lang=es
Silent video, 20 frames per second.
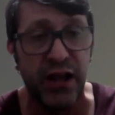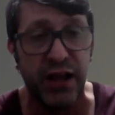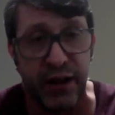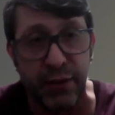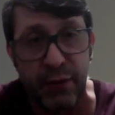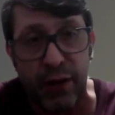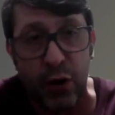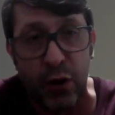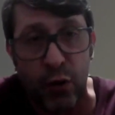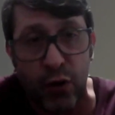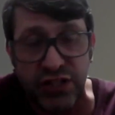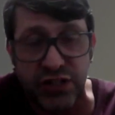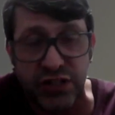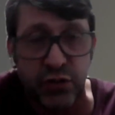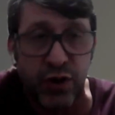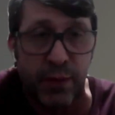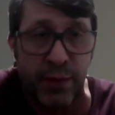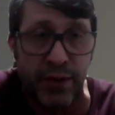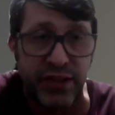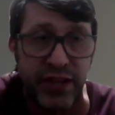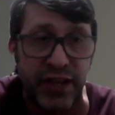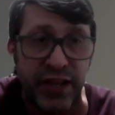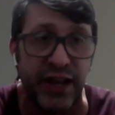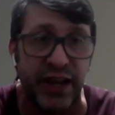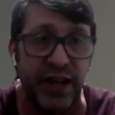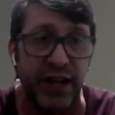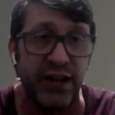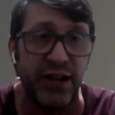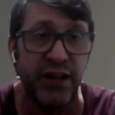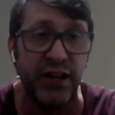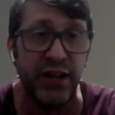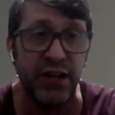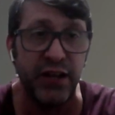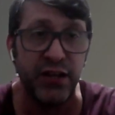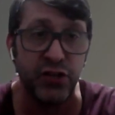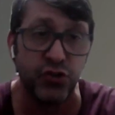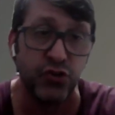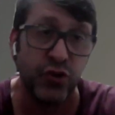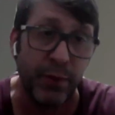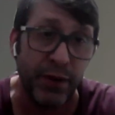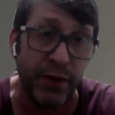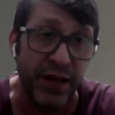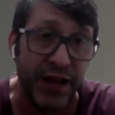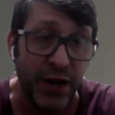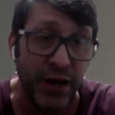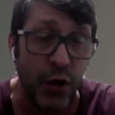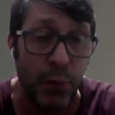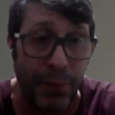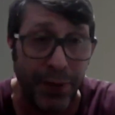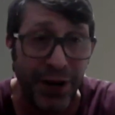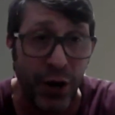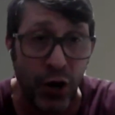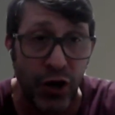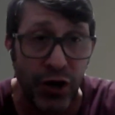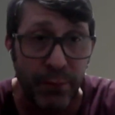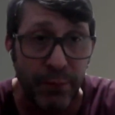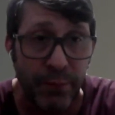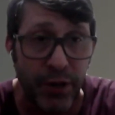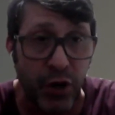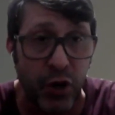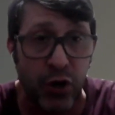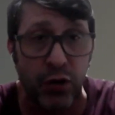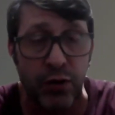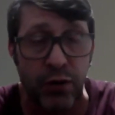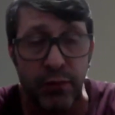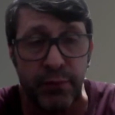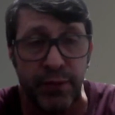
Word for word: que va a jugar seguramente el sudamericano preolímpico